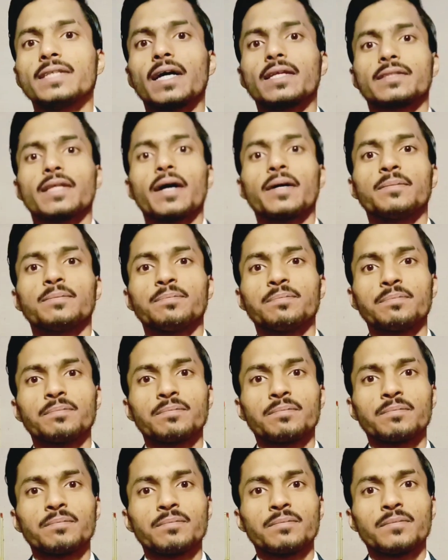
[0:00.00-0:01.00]
जाता
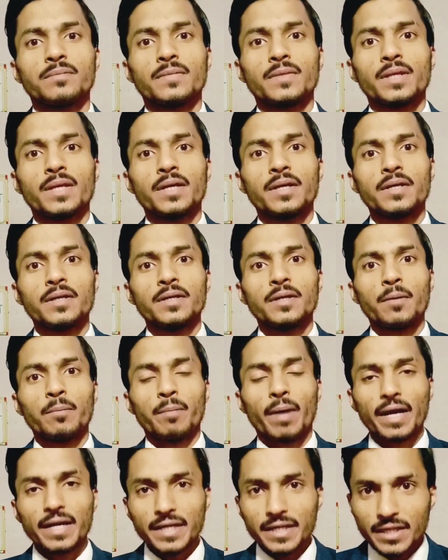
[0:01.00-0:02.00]

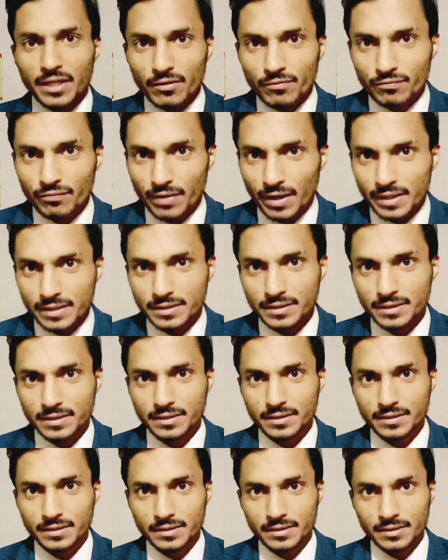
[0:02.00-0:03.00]
माय डियर फ्रेंड्स
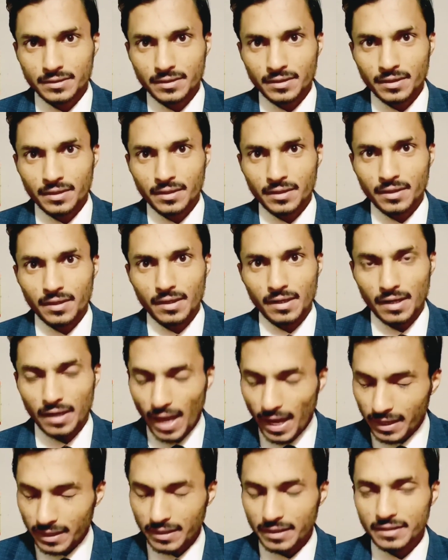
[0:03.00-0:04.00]

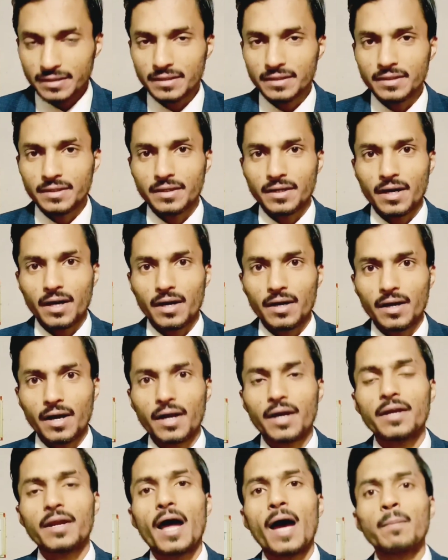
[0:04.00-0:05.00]
लेकिन
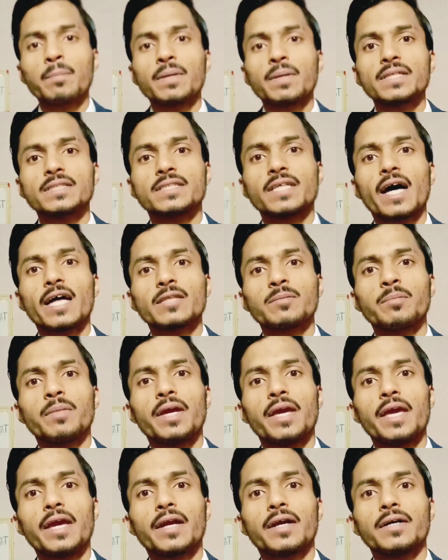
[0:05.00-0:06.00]
अगर आपके साथ में
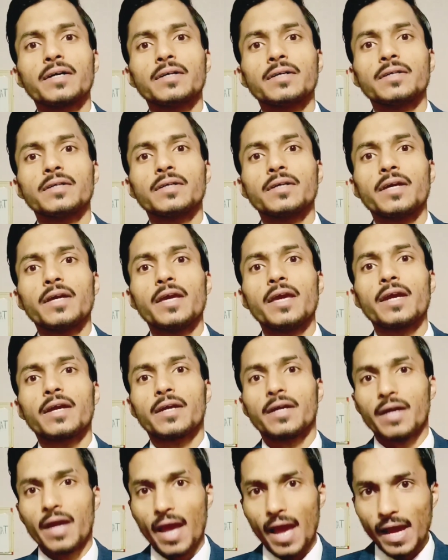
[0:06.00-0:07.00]
एक
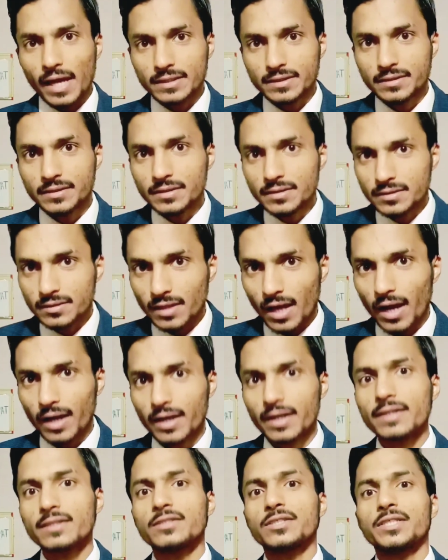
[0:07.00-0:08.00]
एक ऐसी
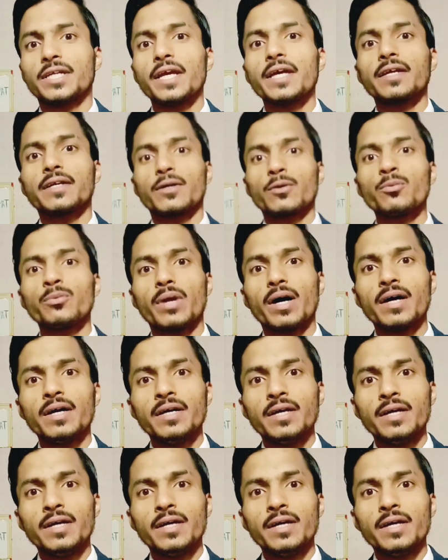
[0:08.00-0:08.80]
ताकत शेयर करूं ना